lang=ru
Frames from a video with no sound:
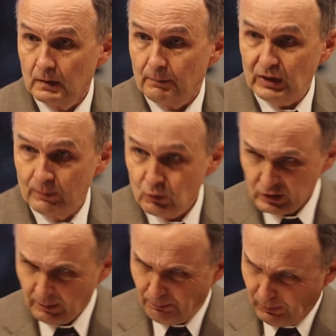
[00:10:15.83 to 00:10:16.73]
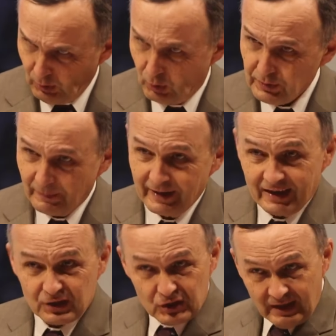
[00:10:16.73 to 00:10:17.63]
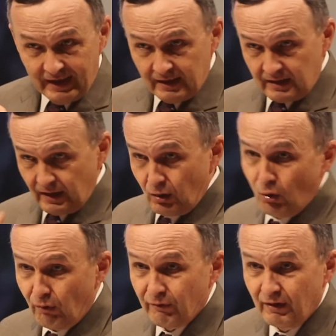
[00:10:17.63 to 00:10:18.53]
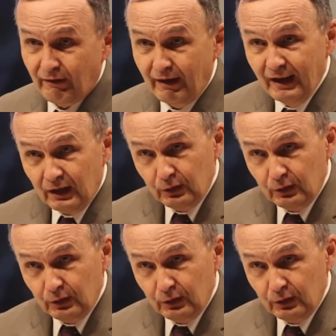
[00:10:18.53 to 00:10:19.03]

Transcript: потому что плоть моя желает греховного,